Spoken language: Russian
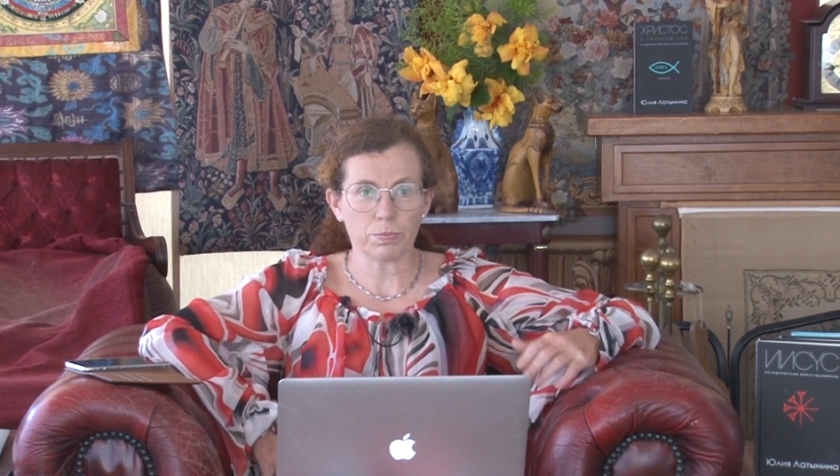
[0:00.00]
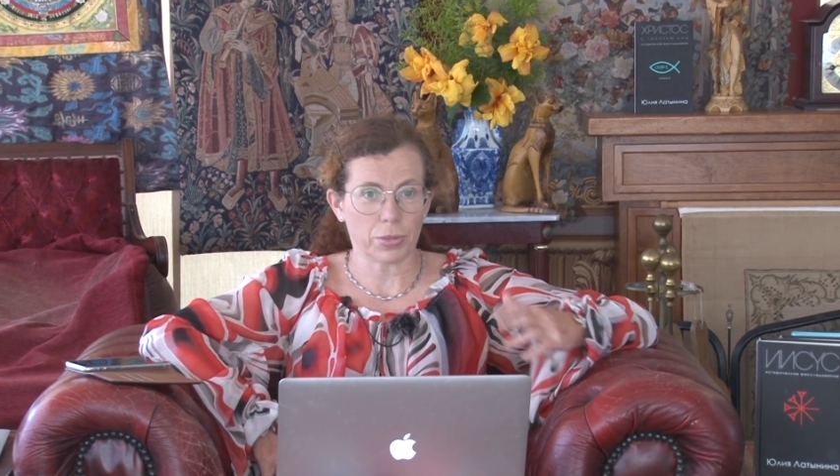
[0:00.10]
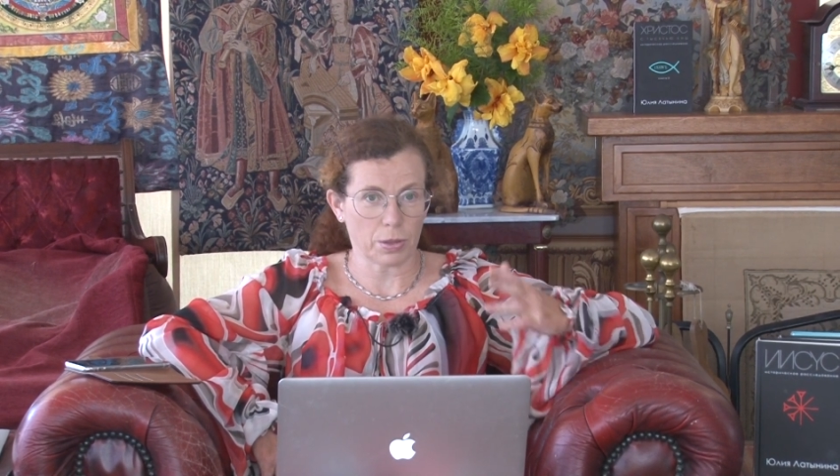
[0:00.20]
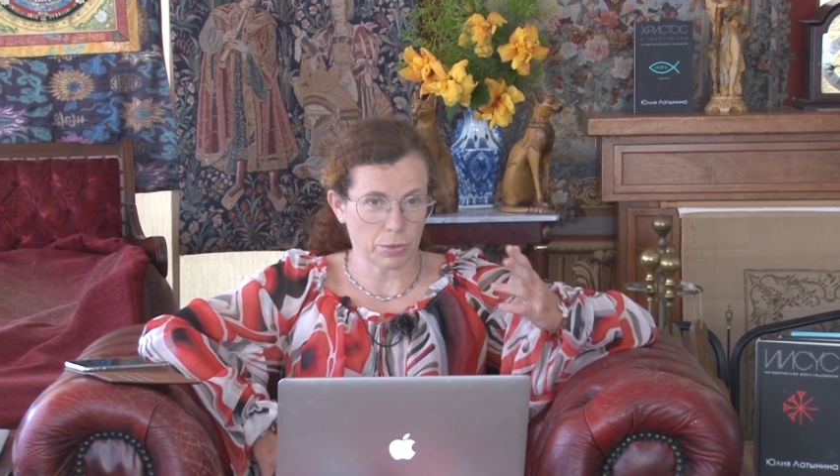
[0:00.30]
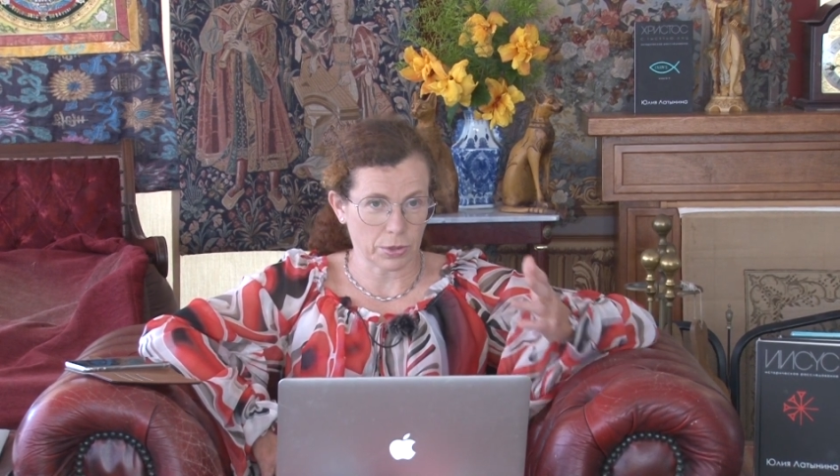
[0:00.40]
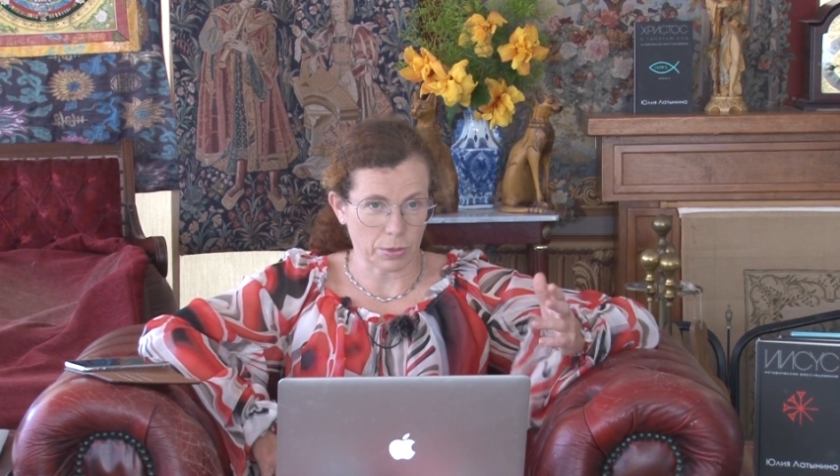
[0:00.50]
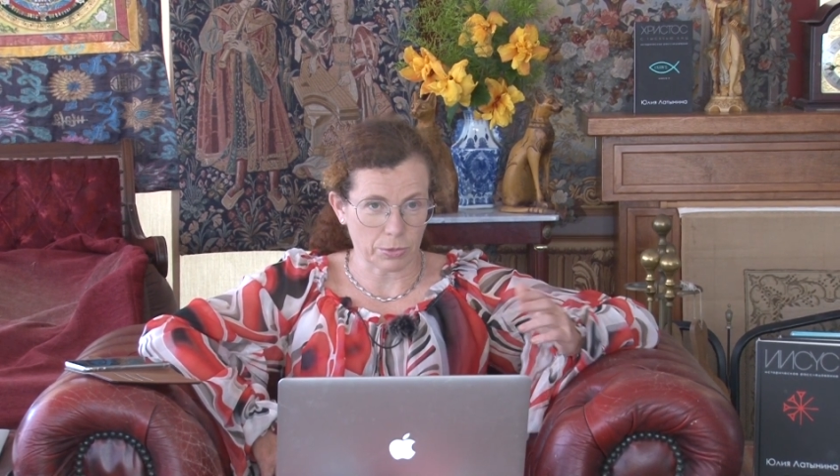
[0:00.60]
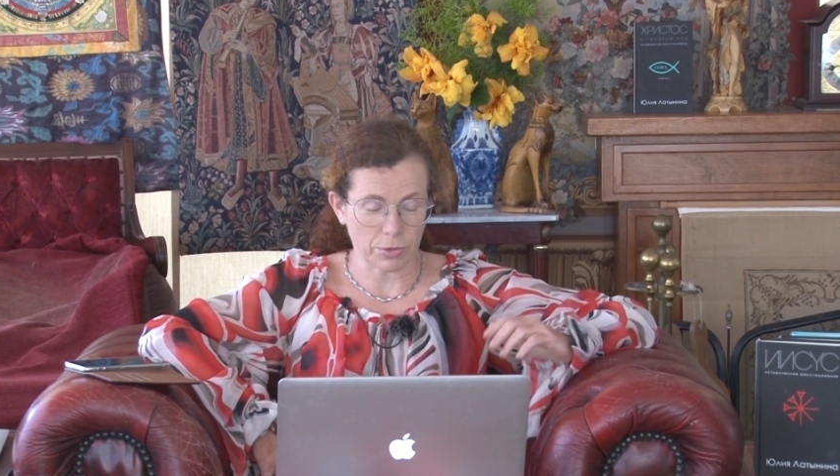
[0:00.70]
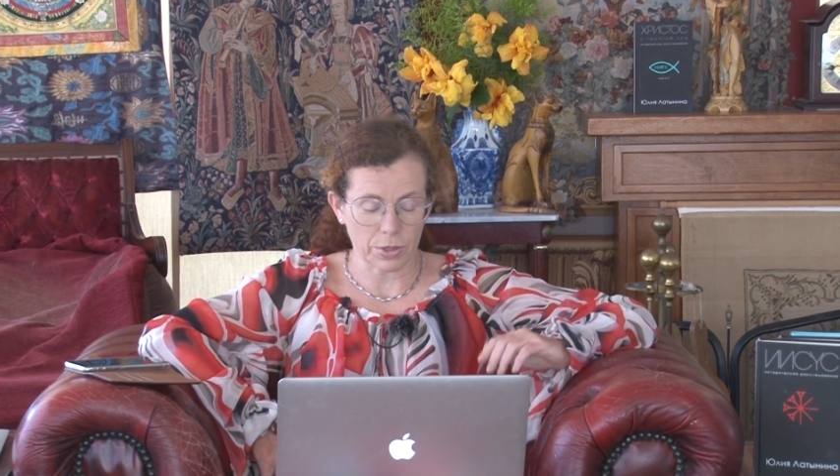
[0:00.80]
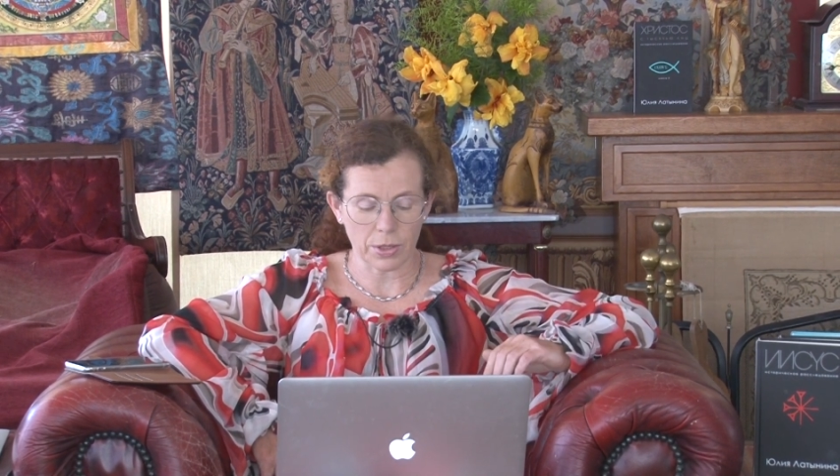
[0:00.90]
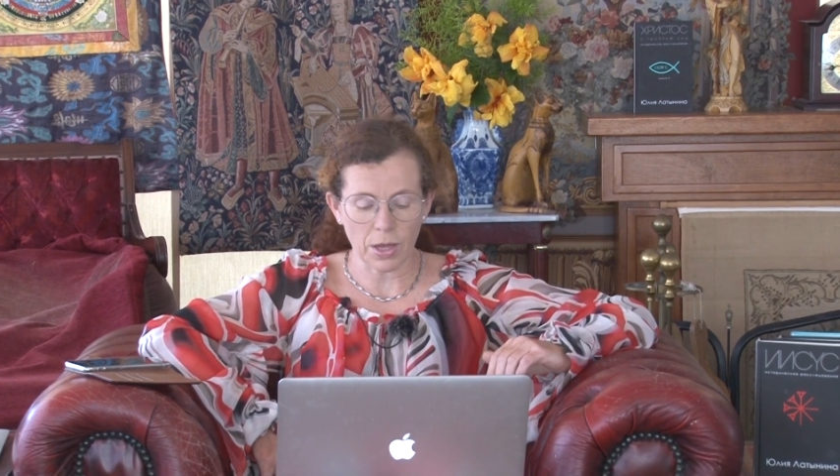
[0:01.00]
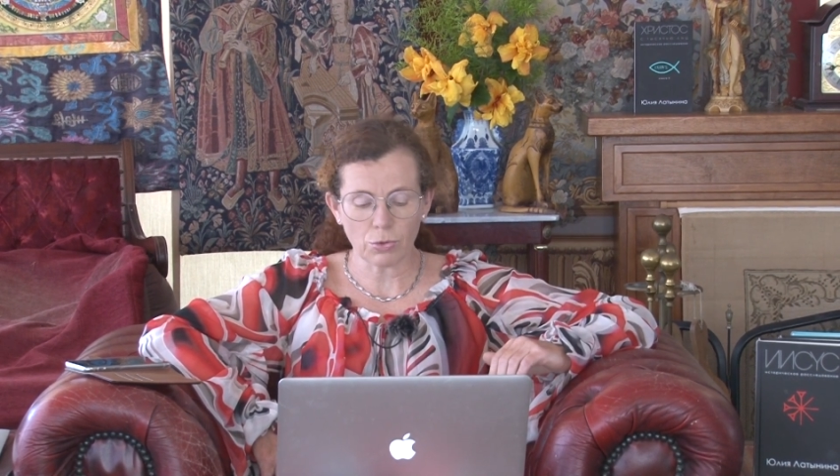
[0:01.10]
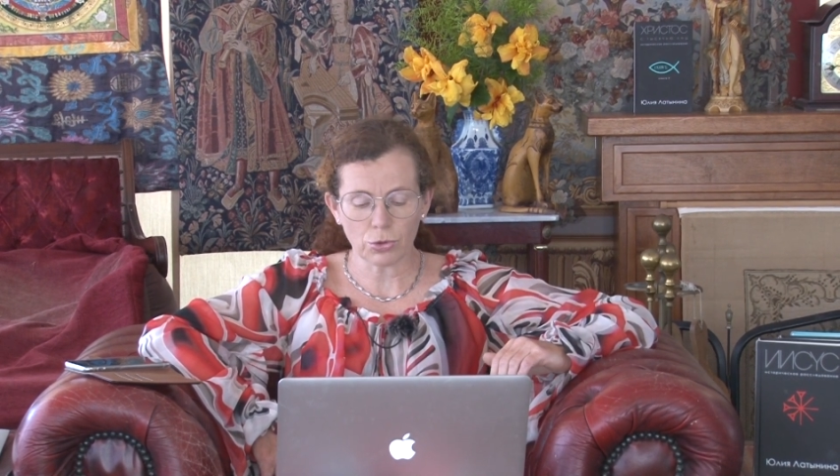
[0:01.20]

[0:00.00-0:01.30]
пробыл там два дня,